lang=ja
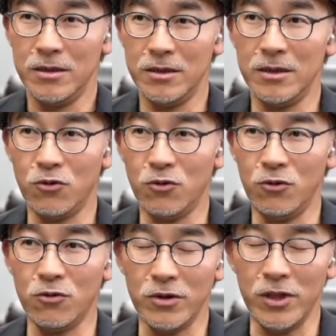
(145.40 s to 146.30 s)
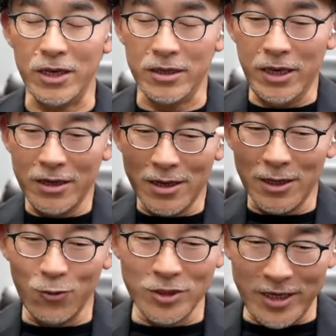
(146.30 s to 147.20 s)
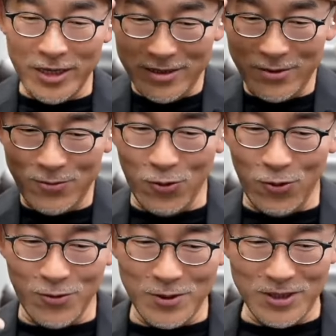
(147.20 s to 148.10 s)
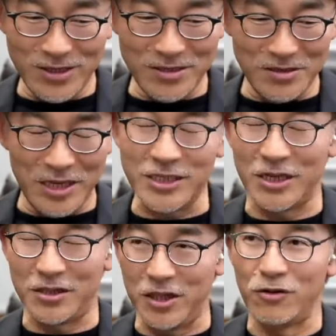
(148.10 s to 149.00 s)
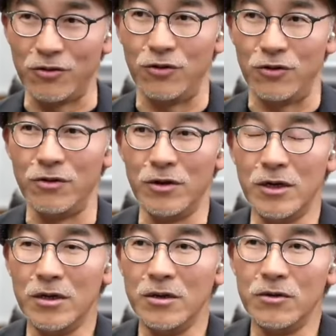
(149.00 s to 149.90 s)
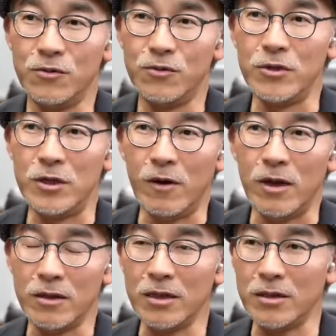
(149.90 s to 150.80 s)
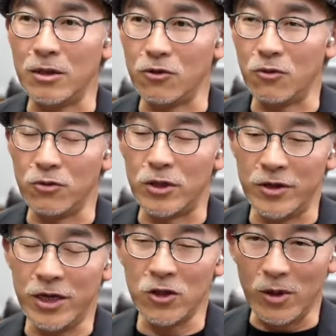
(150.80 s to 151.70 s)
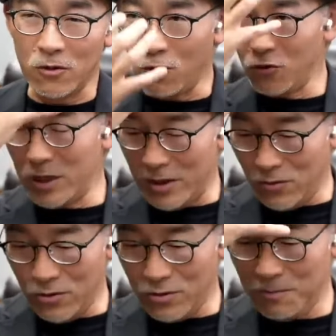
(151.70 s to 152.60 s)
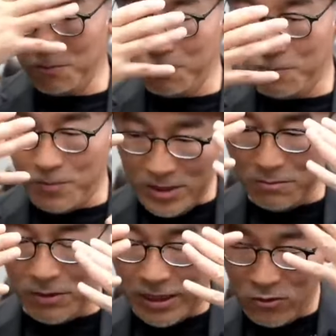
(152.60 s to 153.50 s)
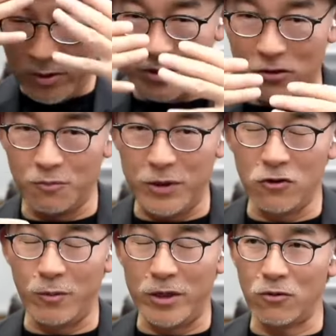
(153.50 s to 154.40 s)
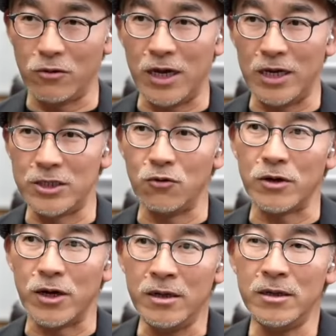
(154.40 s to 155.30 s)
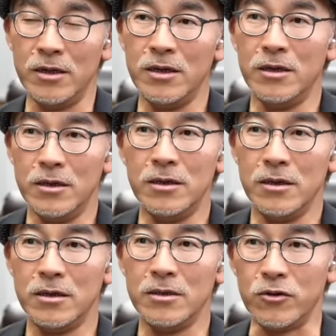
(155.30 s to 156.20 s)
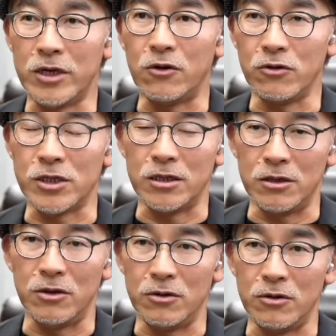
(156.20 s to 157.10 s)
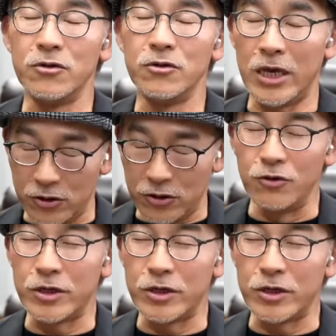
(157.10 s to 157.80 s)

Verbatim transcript: ということで、結果として、この、出ちゃってるっていうふうにはなってると思うんですよね。うん、あと、まあ、ここの今の、まあ、何度も言いますけど、ピント面のこの解像感。うん、と抜けの良さと、あと色抜け